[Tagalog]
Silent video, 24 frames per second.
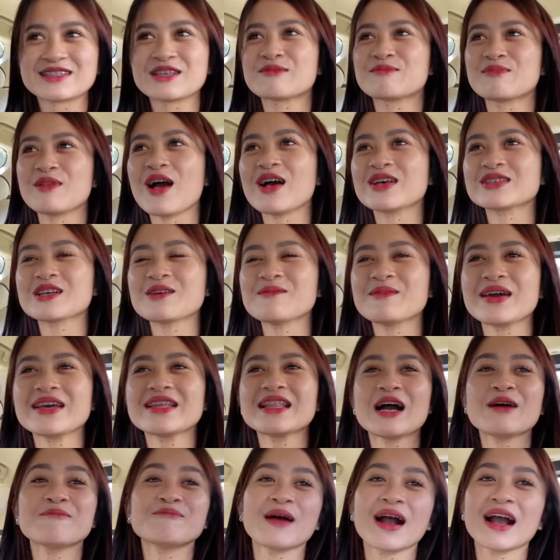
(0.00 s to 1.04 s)
Si Blossom ay
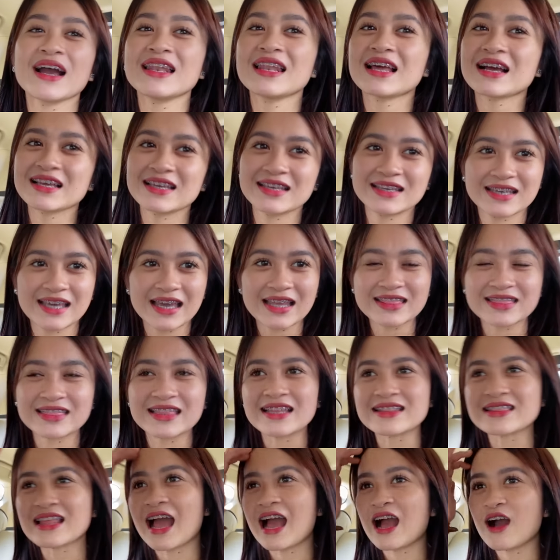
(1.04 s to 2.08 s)
napakalagkit
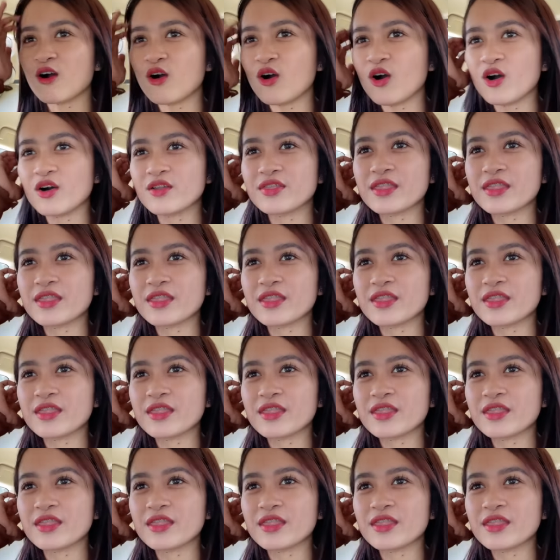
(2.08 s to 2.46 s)
na tao,